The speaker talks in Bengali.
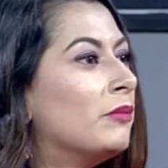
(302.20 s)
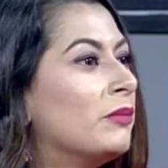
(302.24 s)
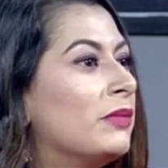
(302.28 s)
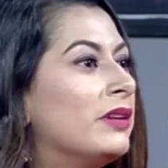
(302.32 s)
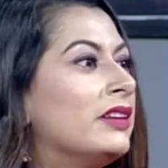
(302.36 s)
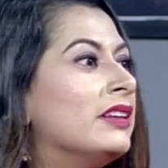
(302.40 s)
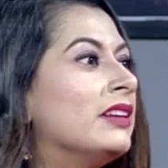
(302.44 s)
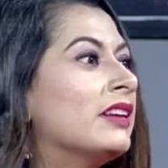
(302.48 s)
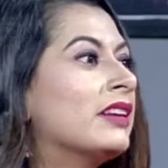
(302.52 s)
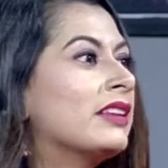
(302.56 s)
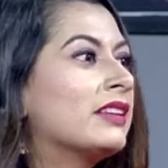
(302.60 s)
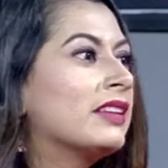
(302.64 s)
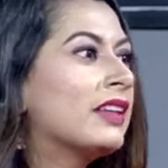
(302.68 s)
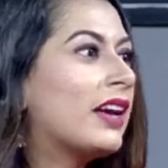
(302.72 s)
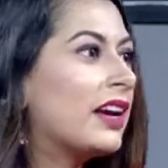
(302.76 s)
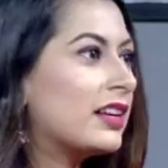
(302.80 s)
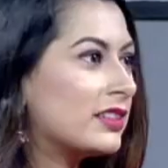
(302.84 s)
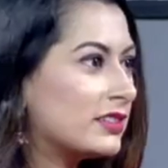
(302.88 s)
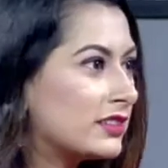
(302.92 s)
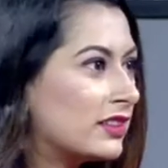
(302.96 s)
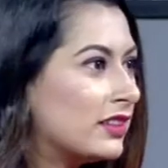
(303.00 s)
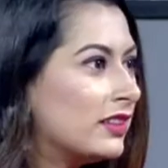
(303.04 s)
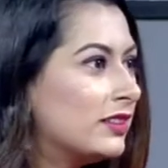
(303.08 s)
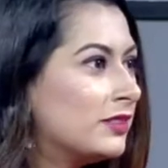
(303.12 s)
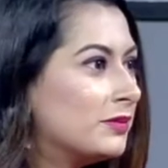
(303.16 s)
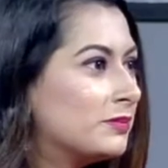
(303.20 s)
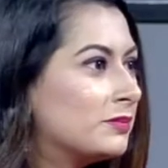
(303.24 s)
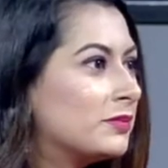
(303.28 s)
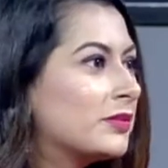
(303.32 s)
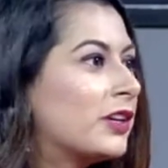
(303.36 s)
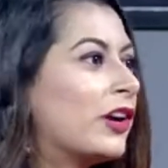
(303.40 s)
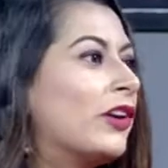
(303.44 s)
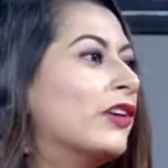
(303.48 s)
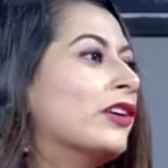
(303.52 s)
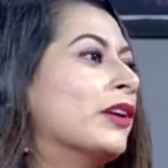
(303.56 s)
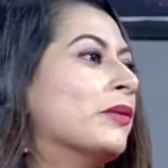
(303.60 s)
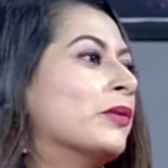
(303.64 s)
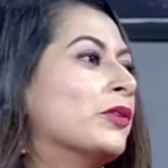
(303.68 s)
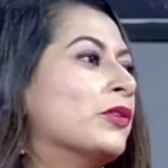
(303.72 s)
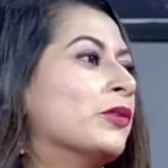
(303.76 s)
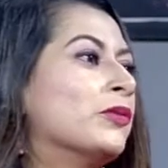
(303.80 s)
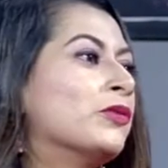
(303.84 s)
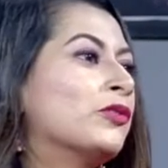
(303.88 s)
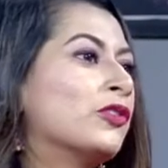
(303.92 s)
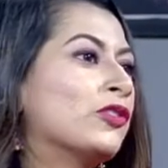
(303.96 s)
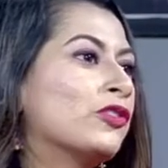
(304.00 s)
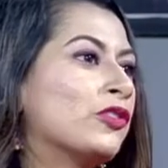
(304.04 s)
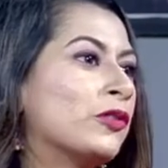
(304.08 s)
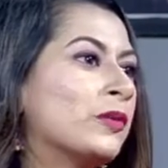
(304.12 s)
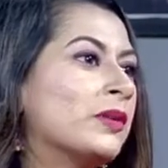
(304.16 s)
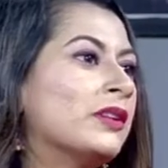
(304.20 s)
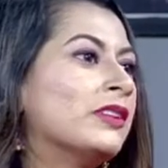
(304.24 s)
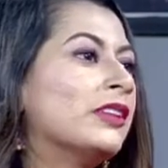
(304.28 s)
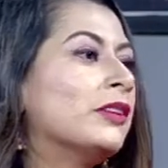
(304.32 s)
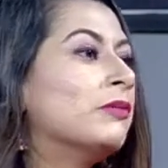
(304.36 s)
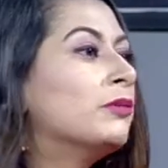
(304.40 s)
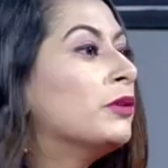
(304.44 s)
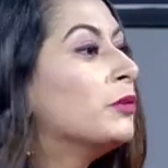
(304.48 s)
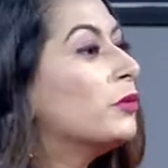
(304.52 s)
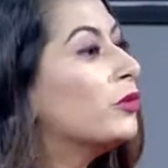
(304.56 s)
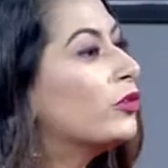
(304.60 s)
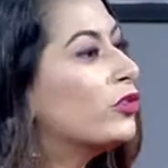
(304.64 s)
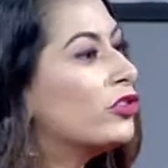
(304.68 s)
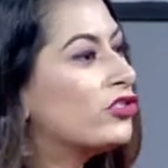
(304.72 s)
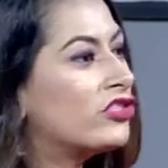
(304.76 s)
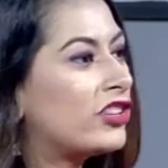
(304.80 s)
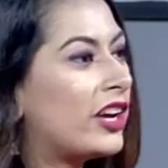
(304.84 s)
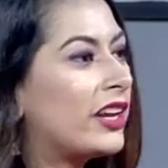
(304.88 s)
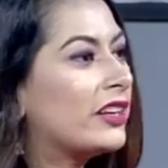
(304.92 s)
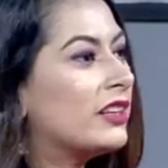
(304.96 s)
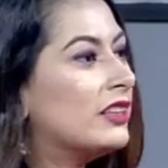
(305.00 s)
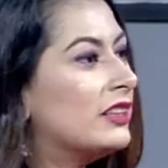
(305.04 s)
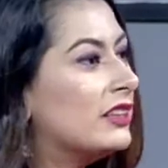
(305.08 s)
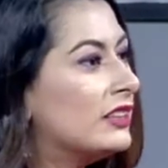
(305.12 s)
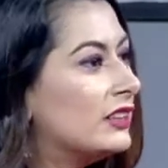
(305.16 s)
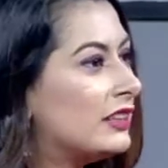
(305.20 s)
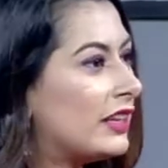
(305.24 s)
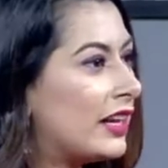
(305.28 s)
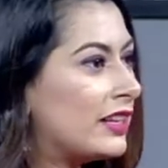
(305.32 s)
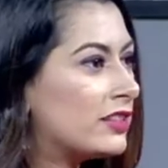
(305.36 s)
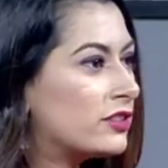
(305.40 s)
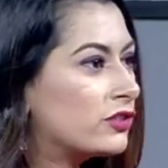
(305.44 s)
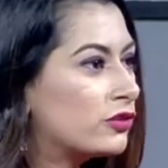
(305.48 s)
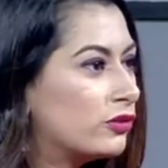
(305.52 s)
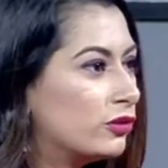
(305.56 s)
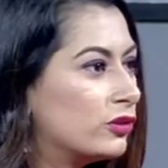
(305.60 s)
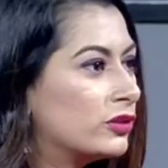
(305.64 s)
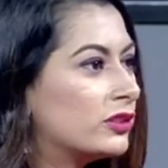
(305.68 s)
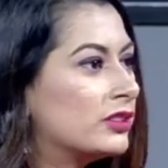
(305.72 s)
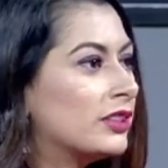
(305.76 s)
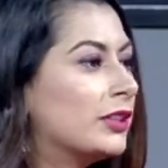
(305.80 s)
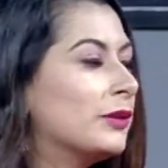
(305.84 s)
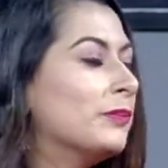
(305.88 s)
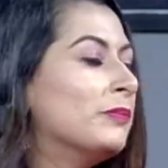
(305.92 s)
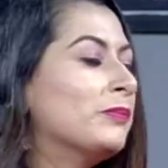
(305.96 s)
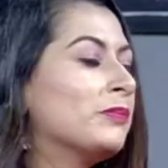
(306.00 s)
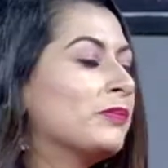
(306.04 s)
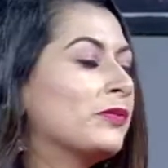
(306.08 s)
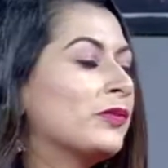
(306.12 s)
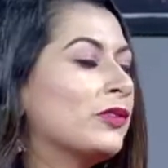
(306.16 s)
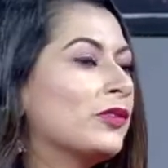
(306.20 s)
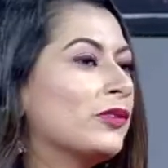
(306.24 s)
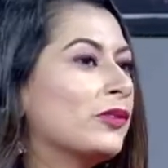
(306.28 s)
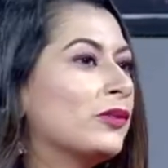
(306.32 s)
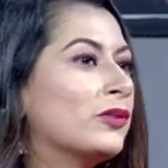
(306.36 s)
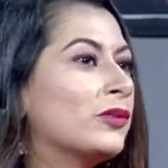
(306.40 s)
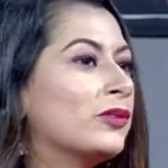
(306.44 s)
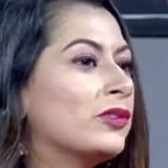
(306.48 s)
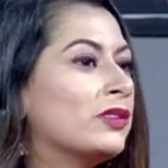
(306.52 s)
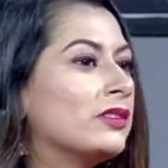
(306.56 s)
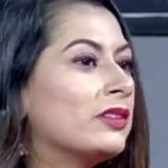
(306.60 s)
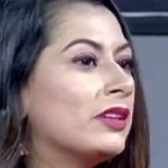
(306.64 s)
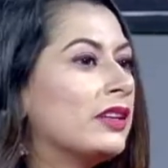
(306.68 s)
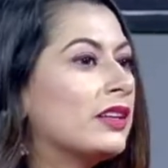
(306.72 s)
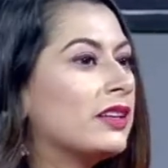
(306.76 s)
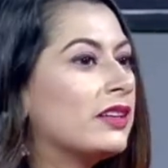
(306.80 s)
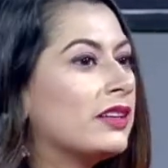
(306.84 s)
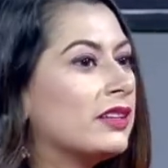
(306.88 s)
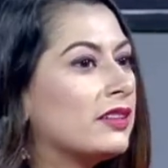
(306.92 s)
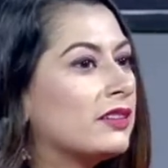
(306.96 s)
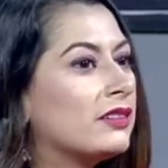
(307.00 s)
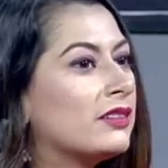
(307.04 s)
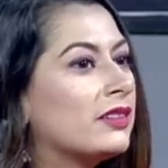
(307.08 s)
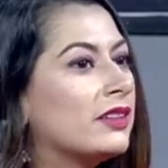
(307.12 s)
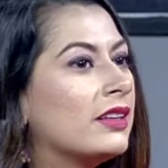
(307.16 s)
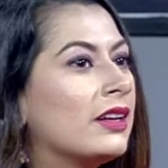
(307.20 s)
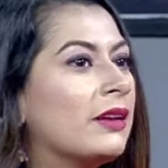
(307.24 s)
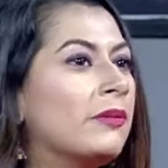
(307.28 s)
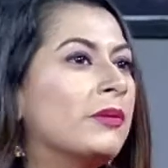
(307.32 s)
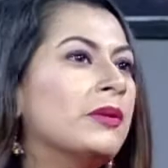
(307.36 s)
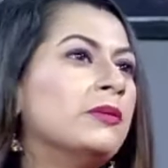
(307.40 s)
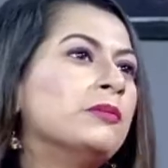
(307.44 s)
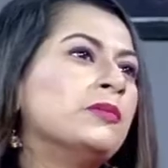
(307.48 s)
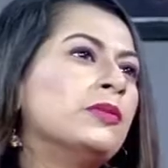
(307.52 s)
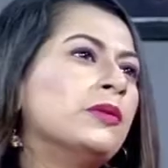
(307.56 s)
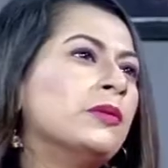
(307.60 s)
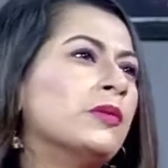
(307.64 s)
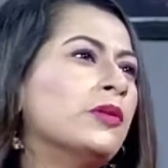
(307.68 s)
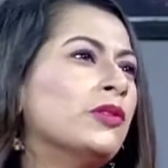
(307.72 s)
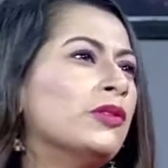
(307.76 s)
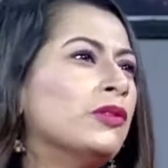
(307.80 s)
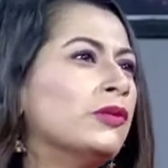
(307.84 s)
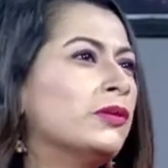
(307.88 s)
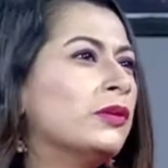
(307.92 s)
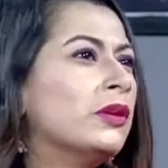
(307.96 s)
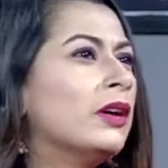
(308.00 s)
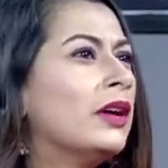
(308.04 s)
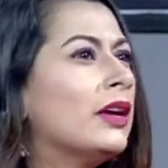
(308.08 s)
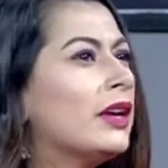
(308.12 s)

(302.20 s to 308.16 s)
মিডিয়াতে আসা কারণ আমি খুব ছোটবেলা থেকে বিভিন্ন চ্যানেলে নাচ করতাম তো সেই ক্ষেত্রে আমার বিভিন্ন